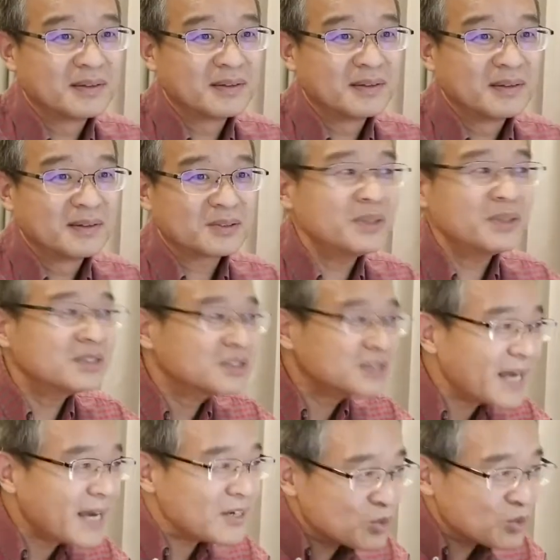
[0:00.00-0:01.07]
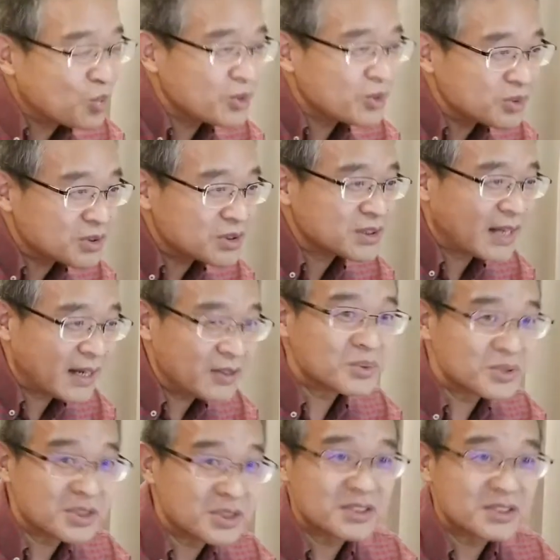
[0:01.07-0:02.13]
所以，再有国有资产流
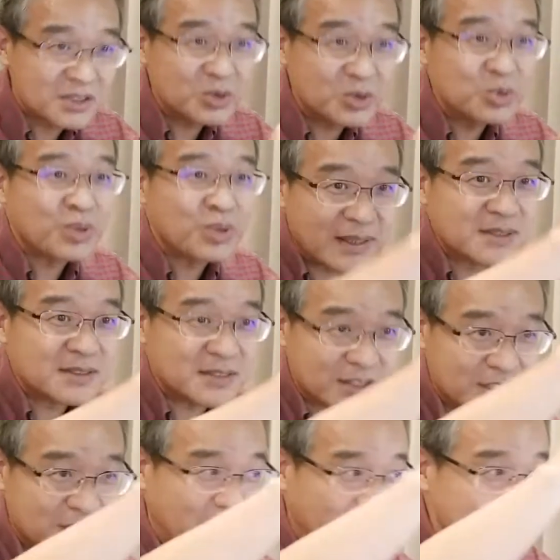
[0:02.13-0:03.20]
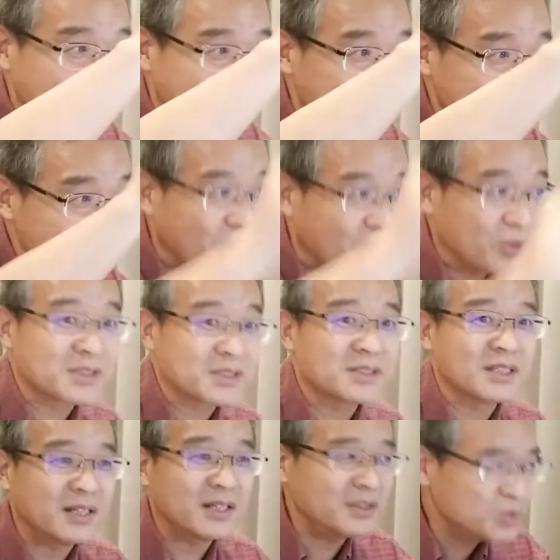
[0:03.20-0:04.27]
失，是刘传志的前前领导的事儿，
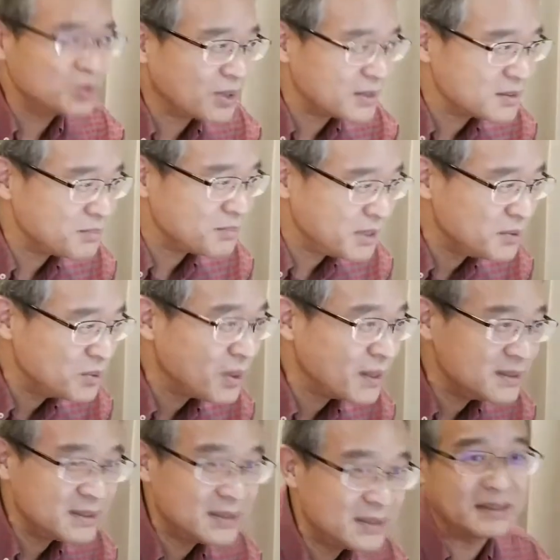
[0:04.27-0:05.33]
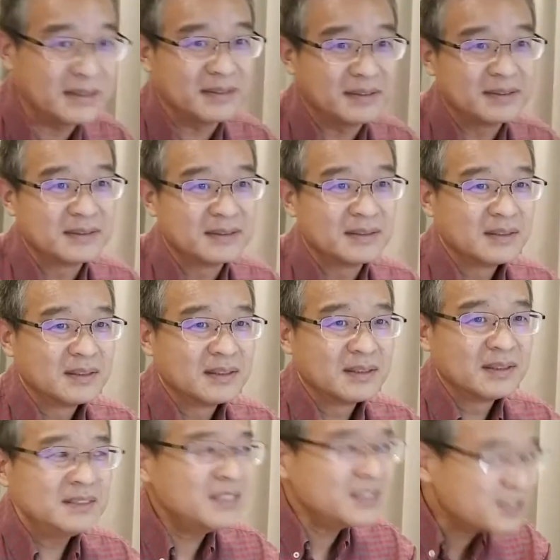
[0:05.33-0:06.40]
和刘传志没关系。
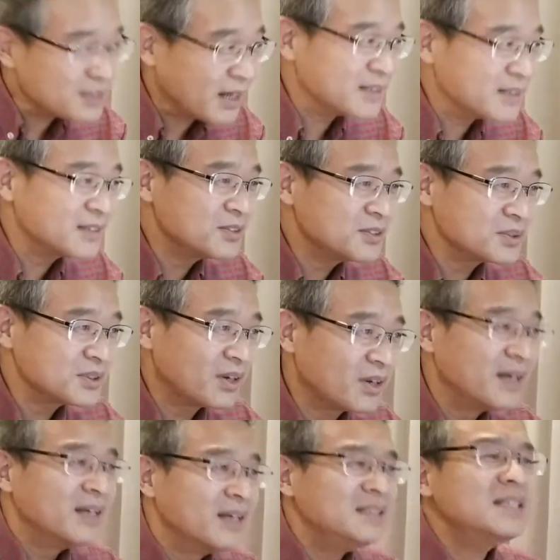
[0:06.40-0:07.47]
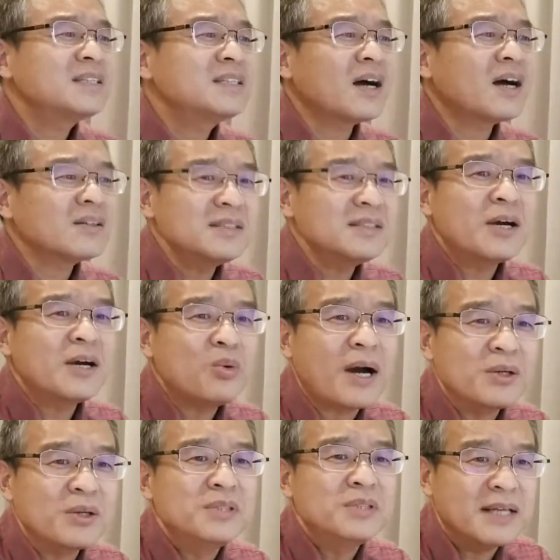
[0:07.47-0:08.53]
你想想就知道了。你当时连话
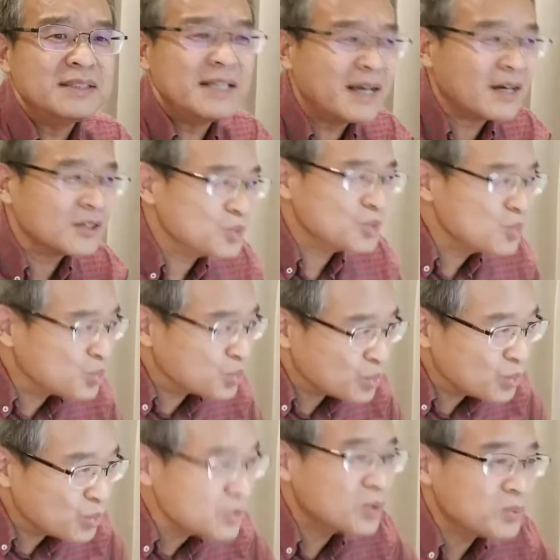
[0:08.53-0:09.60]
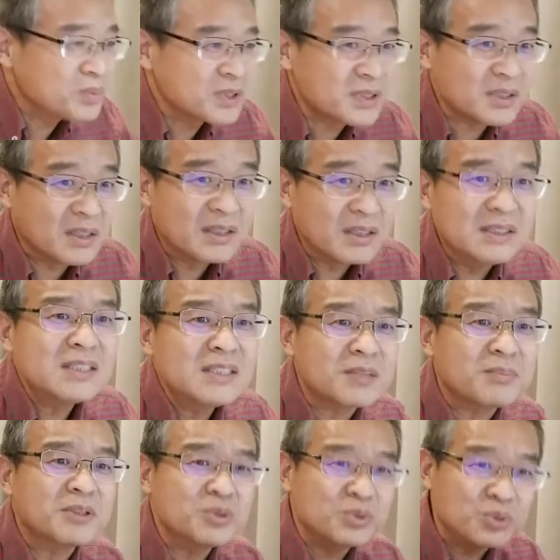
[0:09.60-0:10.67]
语权，你连个熊股东都不是，你怎
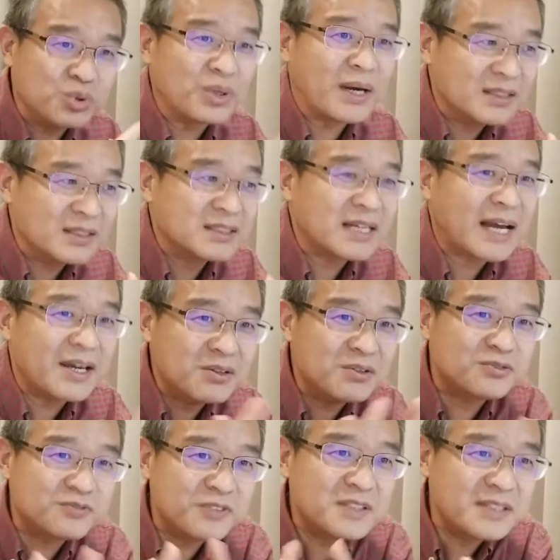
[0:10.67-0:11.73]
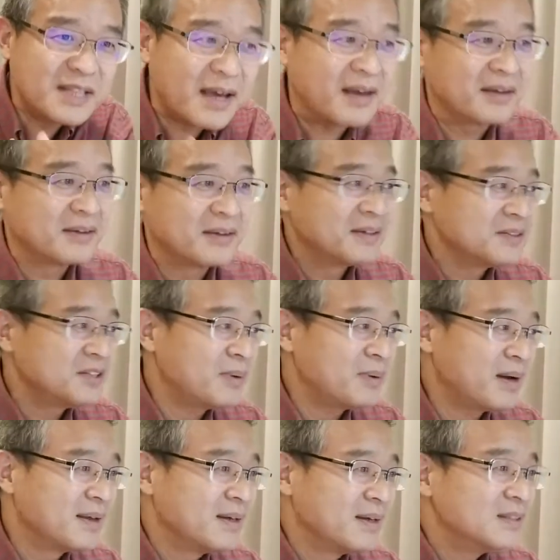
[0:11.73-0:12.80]
么有权利参与分呢？对
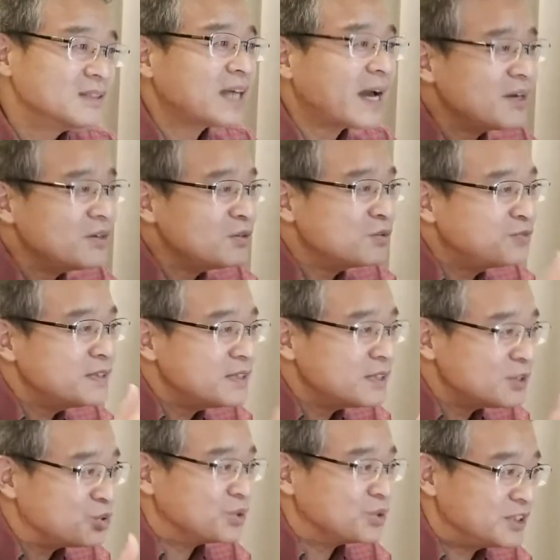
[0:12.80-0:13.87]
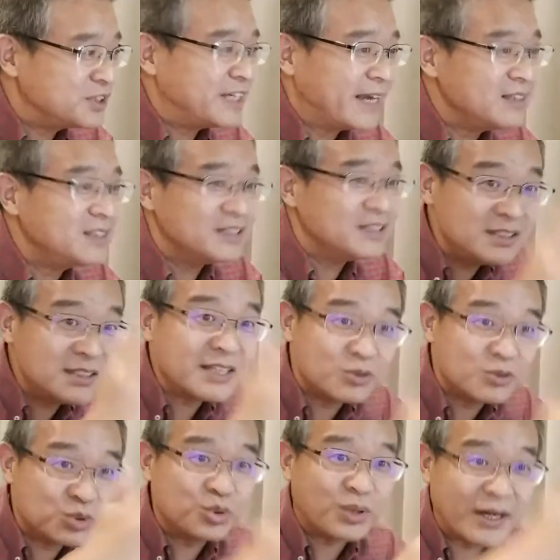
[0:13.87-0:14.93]
吗？参与分的前提，你得
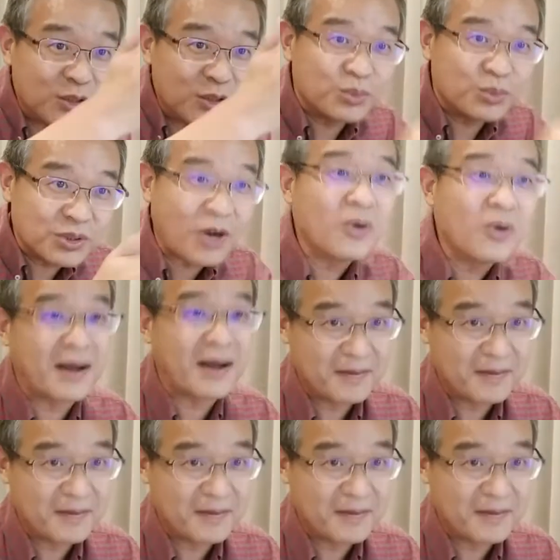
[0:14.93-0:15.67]
有权利动刀啊，